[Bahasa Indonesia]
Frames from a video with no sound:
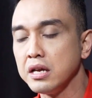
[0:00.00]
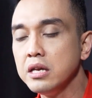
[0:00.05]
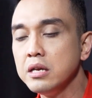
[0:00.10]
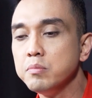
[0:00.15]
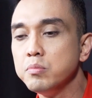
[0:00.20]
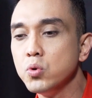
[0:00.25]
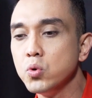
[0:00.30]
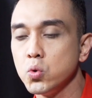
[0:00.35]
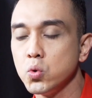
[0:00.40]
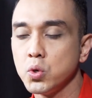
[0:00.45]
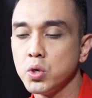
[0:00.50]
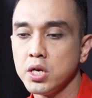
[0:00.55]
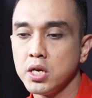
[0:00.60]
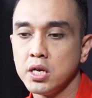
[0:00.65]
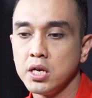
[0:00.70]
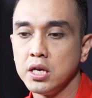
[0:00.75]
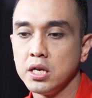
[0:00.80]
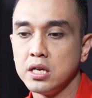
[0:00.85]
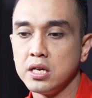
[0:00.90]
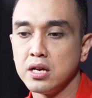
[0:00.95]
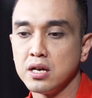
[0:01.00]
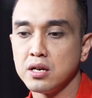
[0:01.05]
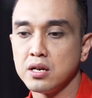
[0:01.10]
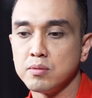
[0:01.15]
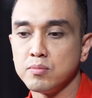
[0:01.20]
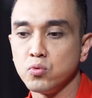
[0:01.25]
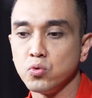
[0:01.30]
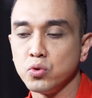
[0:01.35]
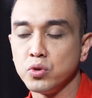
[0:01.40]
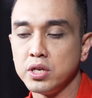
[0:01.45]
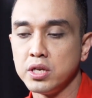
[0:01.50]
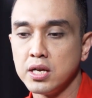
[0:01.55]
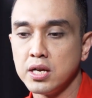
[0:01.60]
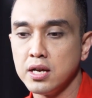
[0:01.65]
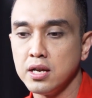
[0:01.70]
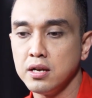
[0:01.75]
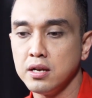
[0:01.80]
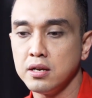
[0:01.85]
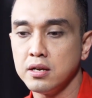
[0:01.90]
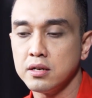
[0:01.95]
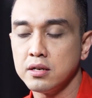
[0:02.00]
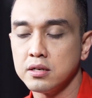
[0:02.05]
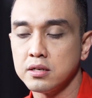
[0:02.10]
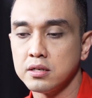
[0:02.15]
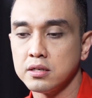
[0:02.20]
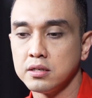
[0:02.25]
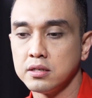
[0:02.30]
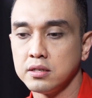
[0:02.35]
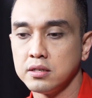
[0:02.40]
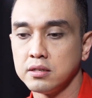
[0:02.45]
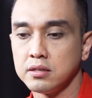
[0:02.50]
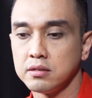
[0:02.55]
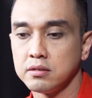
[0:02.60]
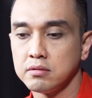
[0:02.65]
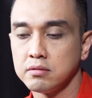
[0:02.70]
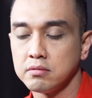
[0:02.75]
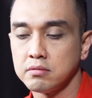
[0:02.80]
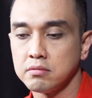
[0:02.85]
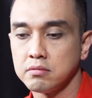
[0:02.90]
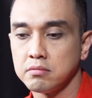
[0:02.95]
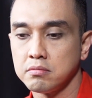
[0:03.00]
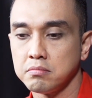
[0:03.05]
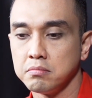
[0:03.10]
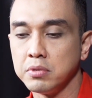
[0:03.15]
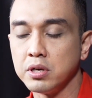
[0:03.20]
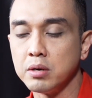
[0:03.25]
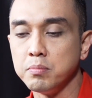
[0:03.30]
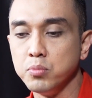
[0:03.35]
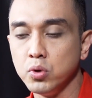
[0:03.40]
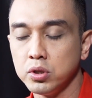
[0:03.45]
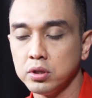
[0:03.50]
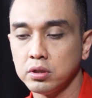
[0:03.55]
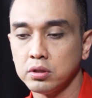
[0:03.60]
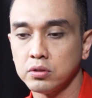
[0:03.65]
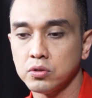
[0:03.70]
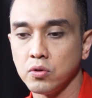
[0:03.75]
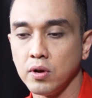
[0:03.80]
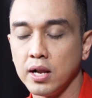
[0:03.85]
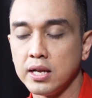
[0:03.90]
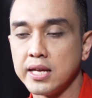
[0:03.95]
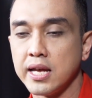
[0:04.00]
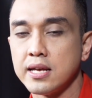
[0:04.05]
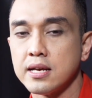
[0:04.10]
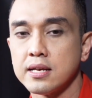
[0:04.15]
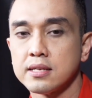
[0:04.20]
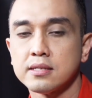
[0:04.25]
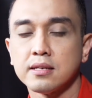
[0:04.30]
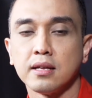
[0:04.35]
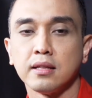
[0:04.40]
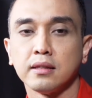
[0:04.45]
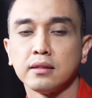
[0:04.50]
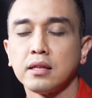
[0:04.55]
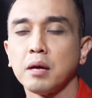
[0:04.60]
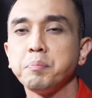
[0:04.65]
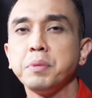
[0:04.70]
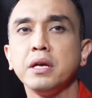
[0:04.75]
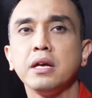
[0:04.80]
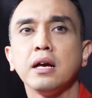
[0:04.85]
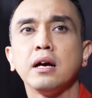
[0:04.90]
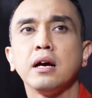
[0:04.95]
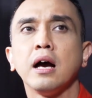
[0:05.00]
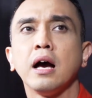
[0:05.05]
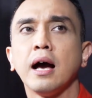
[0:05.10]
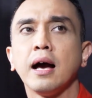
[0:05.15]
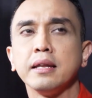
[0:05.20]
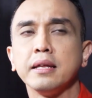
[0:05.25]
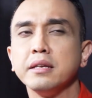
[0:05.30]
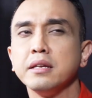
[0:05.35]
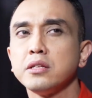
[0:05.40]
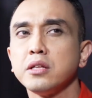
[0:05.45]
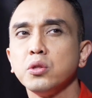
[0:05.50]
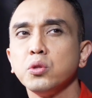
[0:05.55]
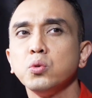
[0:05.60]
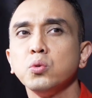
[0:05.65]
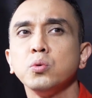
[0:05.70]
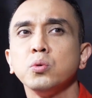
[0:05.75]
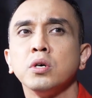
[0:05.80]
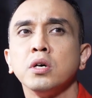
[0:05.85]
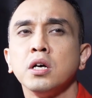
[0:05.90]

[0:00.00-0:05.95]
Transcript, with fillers: ibu yang kemudian uh, berebut soal yayasan. Tapi hal ini tentu